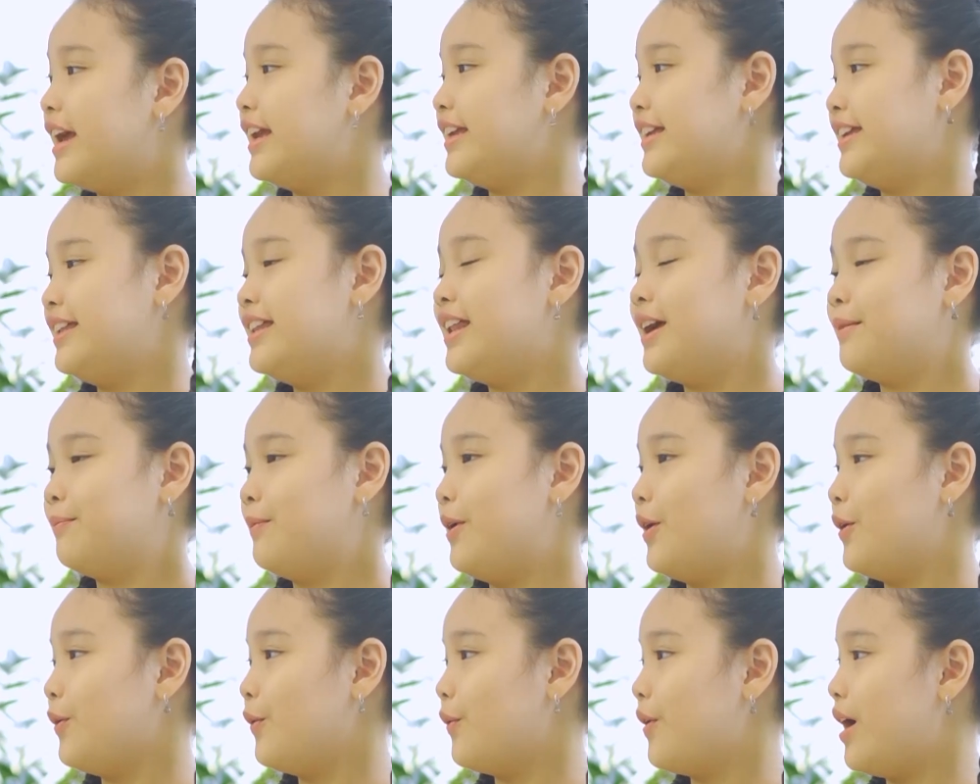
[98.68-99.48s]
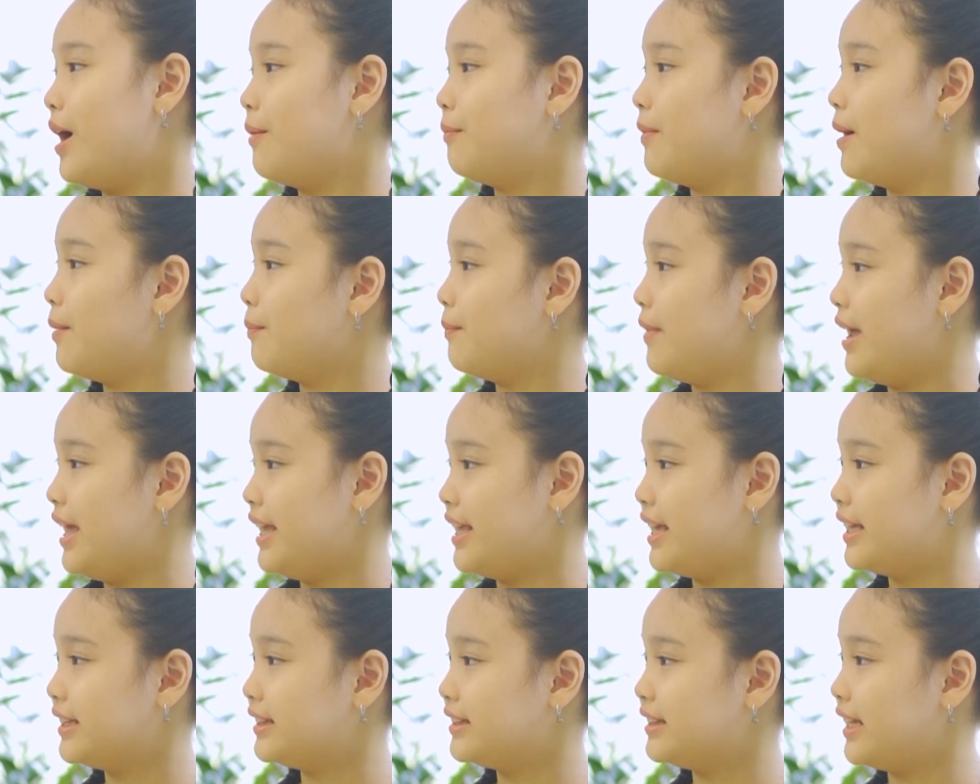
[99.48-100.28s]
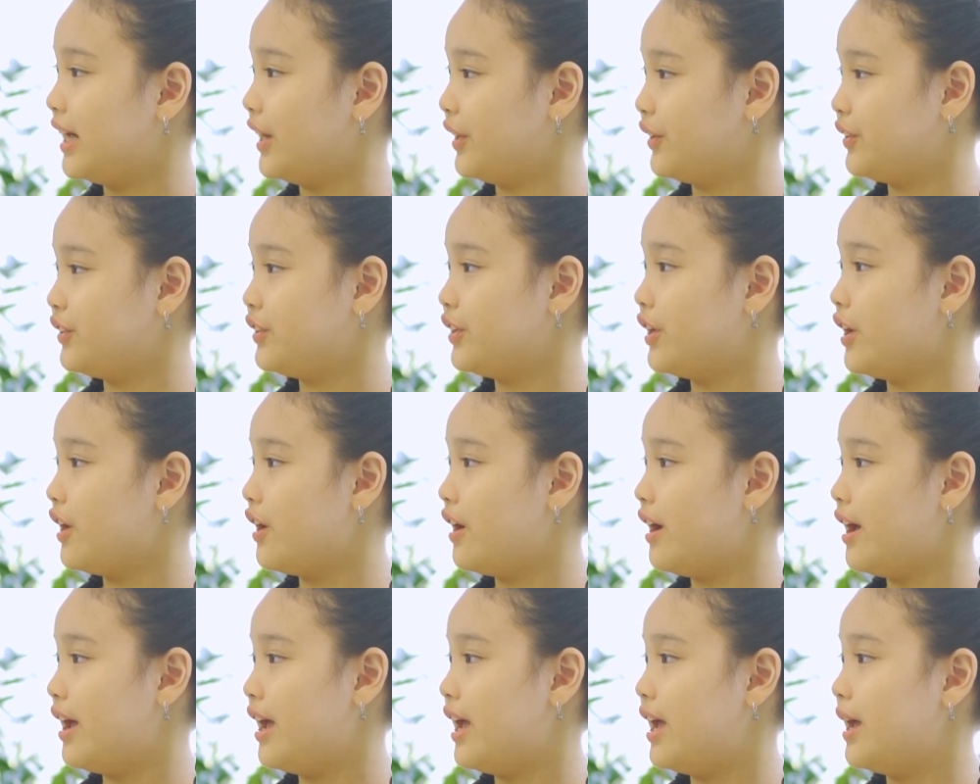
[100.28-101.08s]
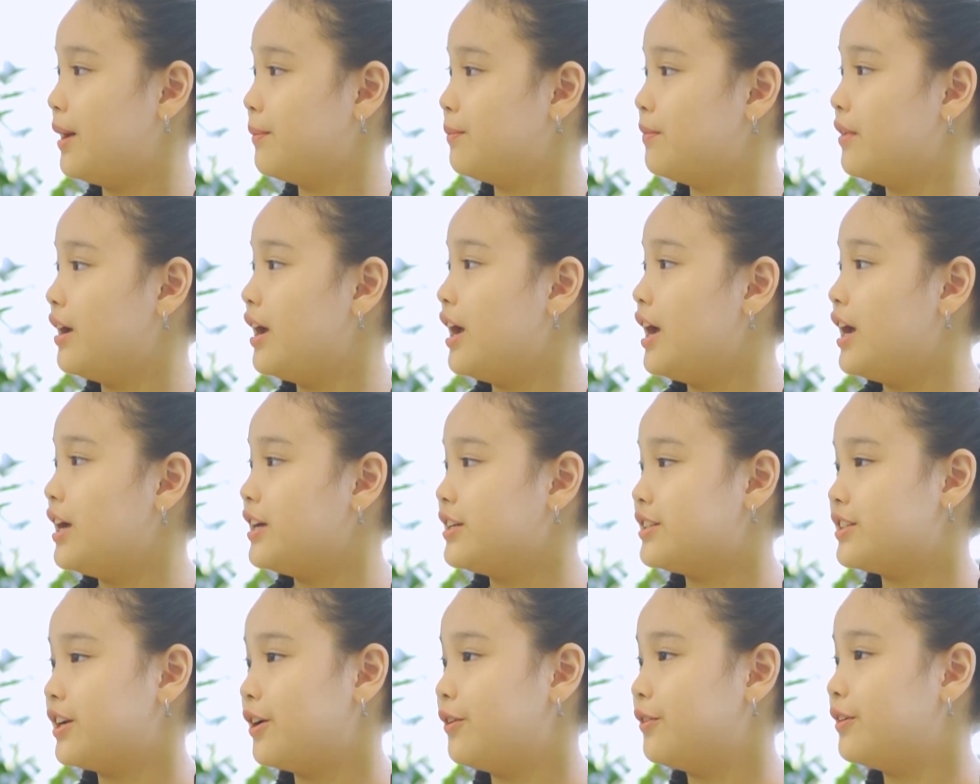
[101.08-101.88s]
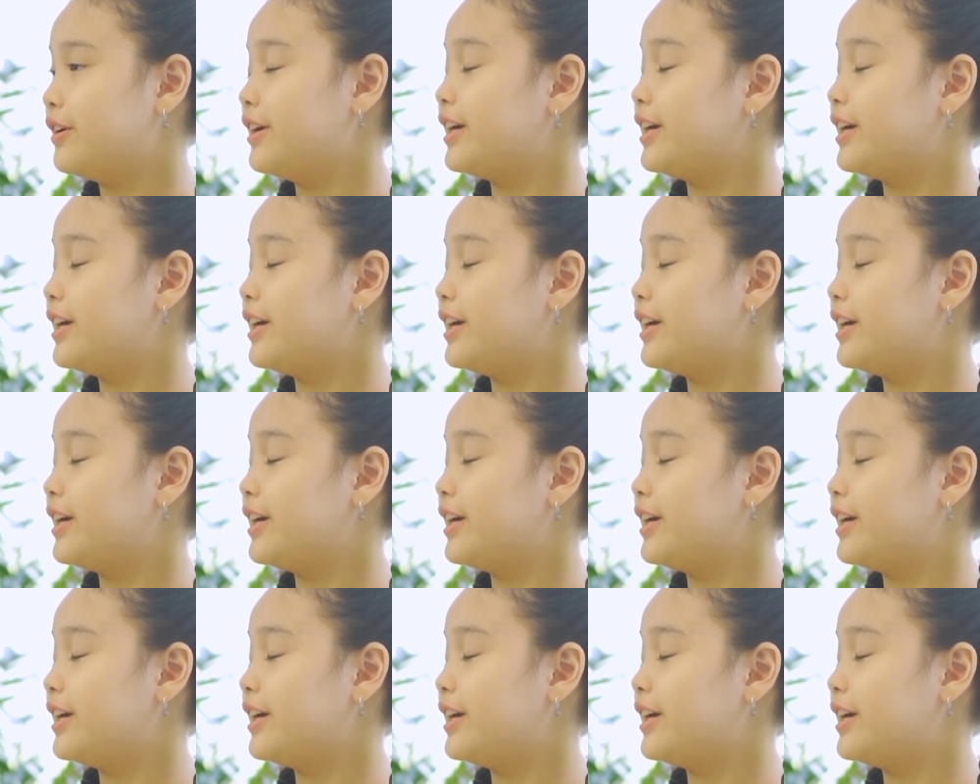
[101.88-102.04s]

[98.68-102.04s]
Đây chính là món quà mà mẹ dành tặng cho em. Sau